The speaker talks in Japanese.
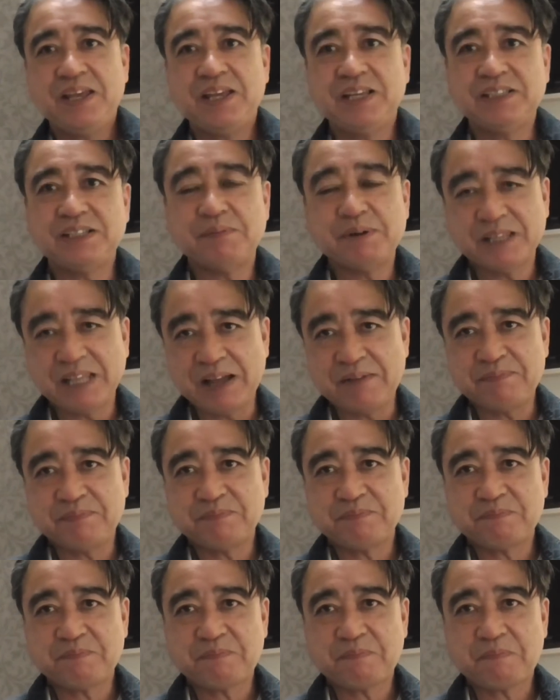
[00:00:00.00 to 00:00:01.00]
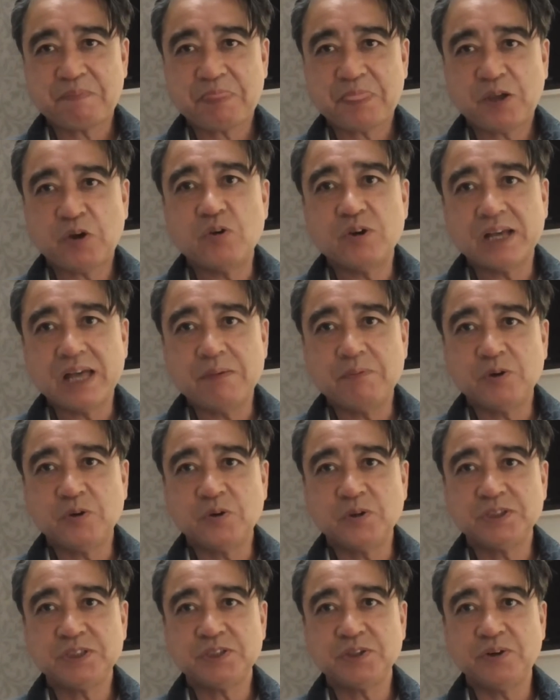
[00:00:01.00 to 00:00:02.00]
じゃあまた、今回も
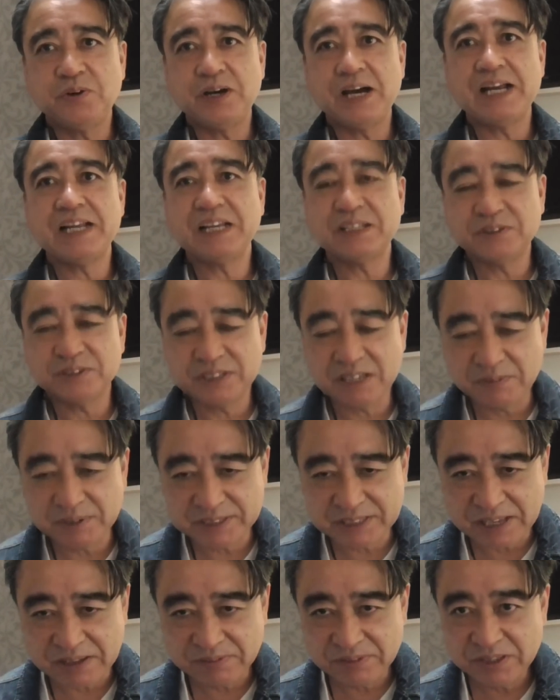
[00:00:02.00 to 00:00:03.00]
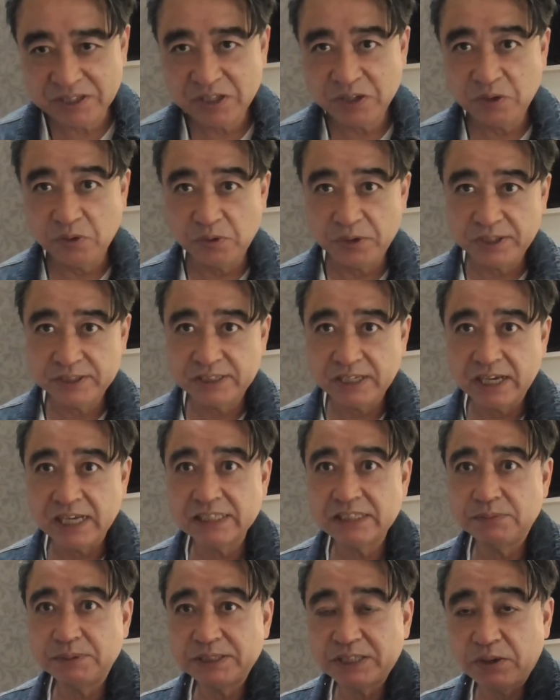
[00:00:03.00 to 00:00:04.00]
ご視聴ありがとうございました。オリックさん
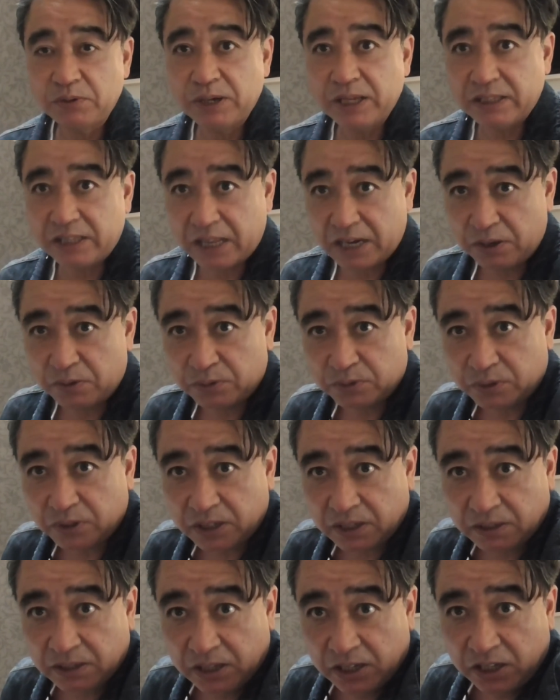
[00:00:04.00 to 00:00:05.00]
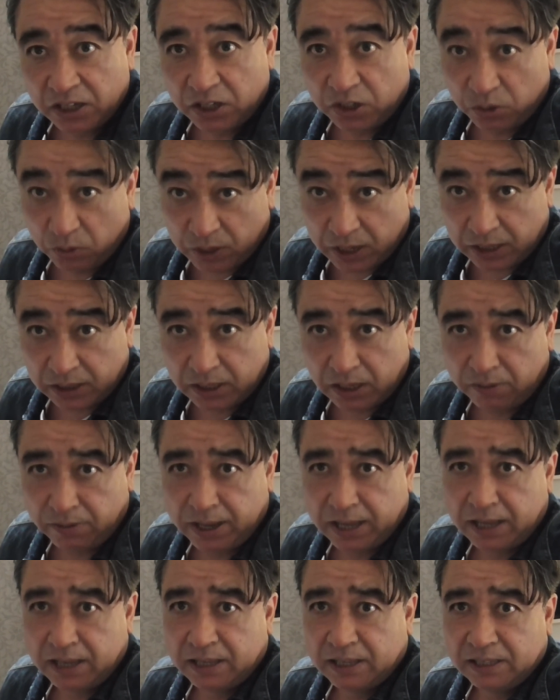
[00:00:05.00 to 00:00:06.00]
勝ちました。よかったね、本当に。よかった
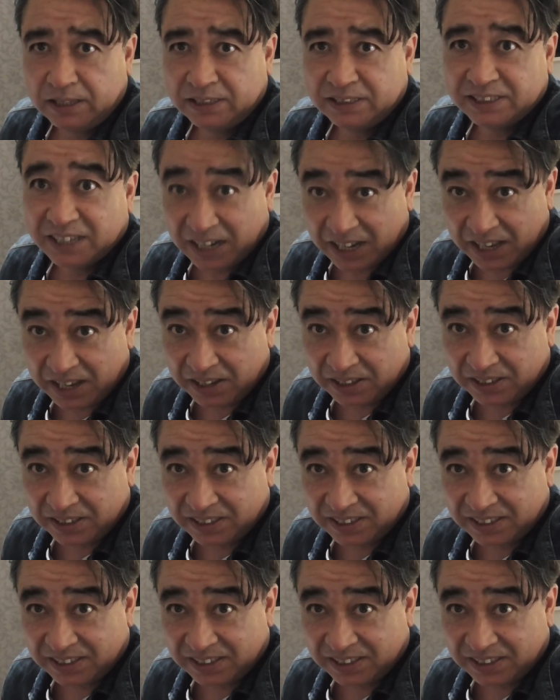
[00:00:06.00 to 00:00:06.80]
わ。じゃあね。